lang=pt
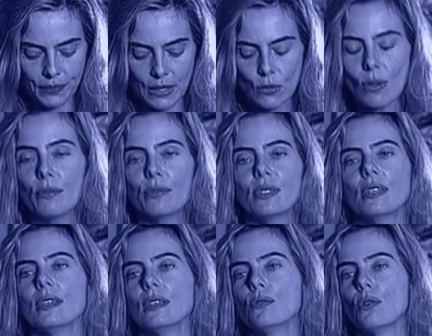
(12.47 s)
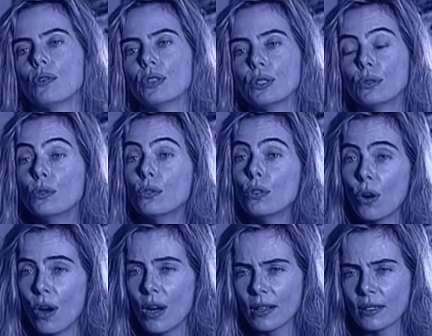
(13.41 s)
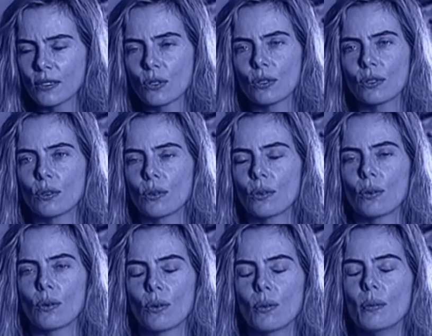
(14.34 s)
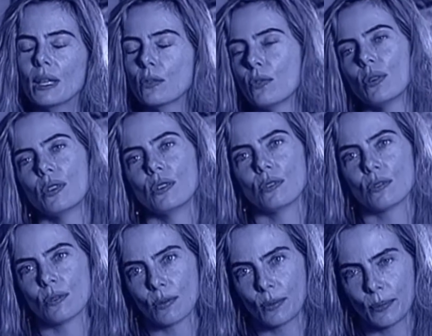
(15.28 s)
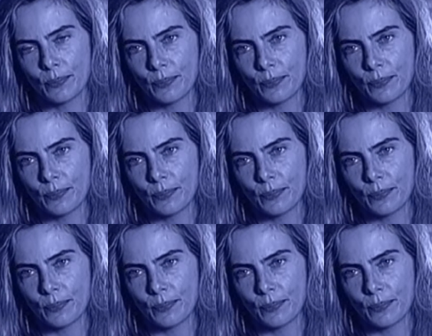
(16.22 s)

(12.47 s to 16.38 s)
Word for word: na sua vida envolvendo drogas. Como é que foi isso?